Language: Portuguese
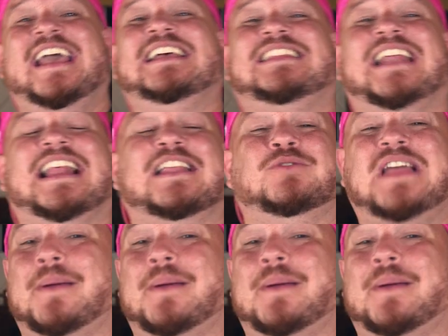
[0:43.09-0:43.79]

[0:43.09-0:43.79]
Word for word: entra lá no